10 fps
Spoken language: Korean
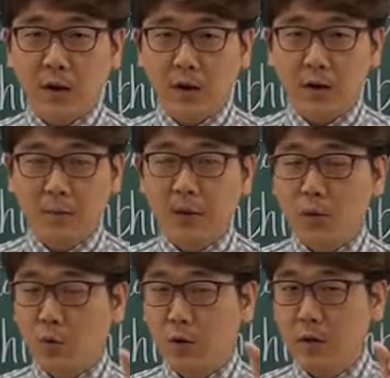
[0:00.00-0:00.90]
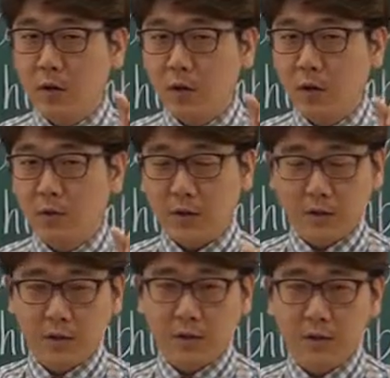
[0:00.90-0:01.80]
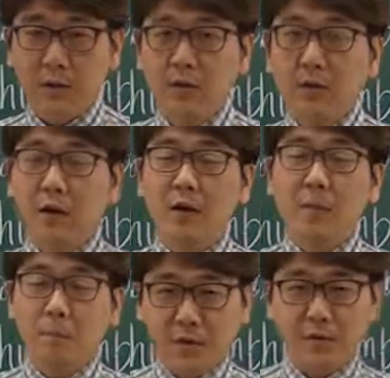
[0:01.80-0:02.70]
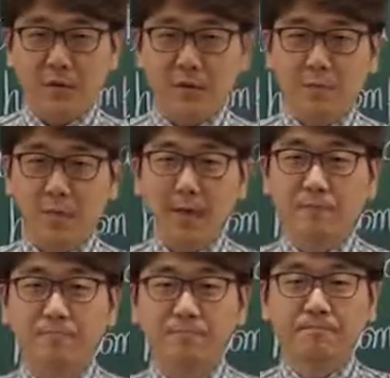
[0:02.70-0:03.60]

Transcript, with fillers: 여라 바로 이게 오늘 여러분들께 드리는 제 메시지였습니다.